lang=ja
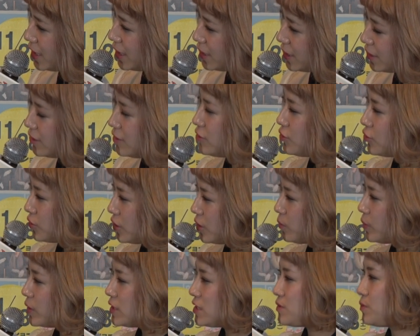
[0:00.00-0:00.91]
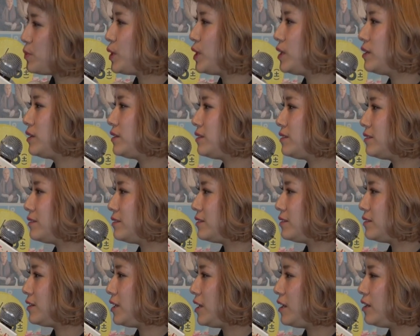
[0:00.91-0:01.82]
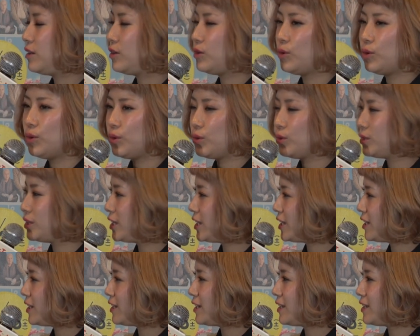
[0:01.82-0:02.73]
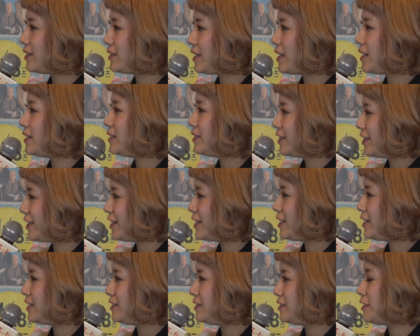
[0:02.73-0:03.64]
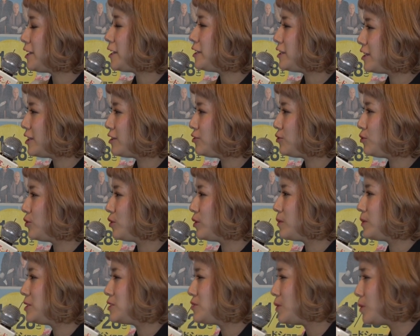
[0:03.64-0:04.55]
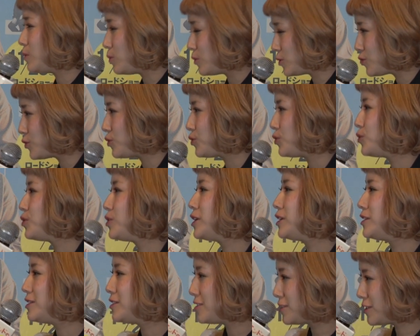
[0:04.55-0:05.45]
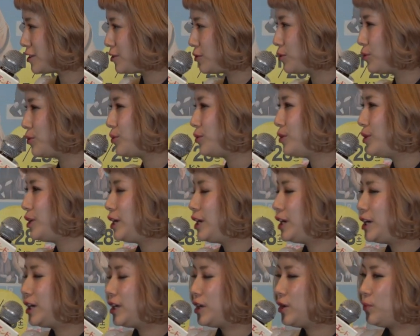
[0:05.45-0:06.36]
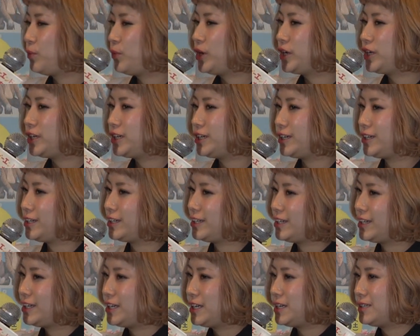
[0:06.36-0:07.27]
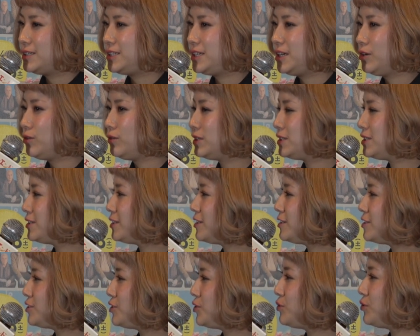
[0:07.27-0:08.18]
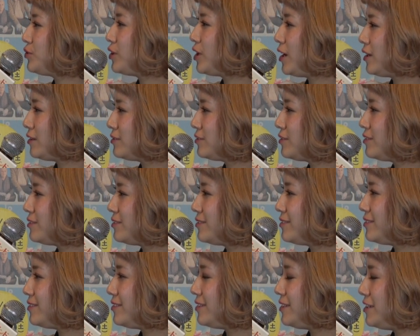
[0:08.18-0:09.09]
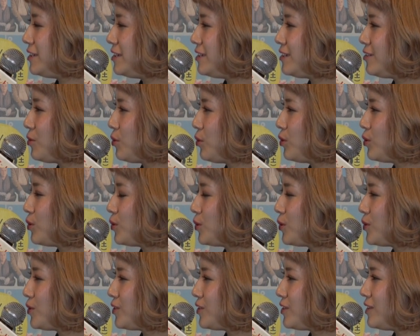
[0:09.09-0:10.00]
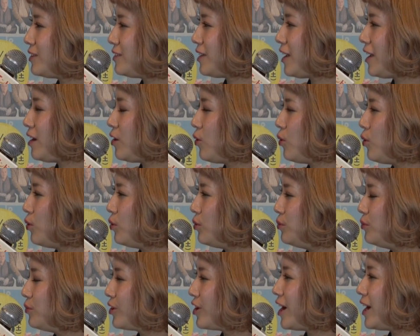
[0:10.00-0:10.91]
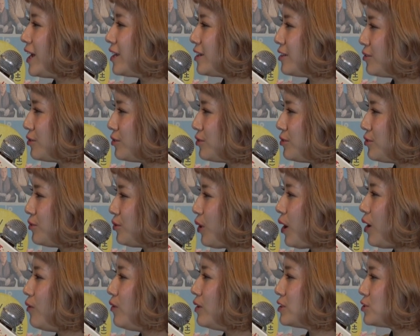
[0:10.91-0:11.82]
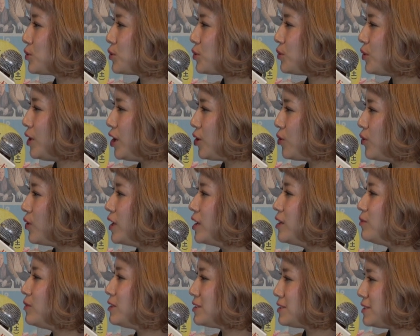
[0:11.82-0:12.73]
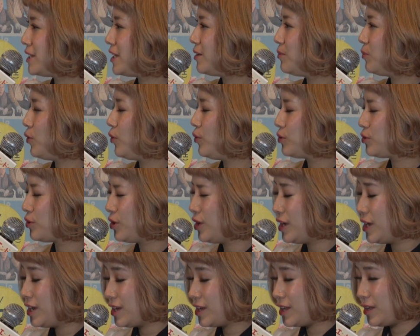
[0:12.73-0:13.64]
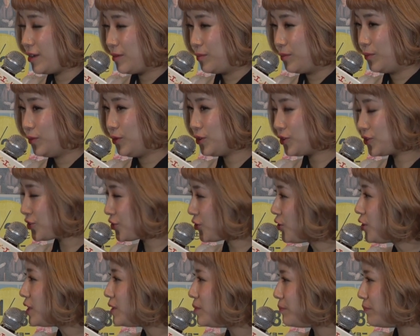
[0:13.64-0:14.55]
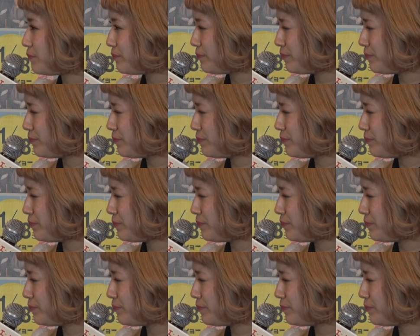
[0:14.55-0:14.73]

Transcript: 嫌ですよね。やっぱ一番健康で体でいたいなっていうのは一番もちろんそうなんですけど、うん、やっぱり幸せな瞬間にこう最後を迎えるとかはちょっと憧れますね。もう本当ものすごい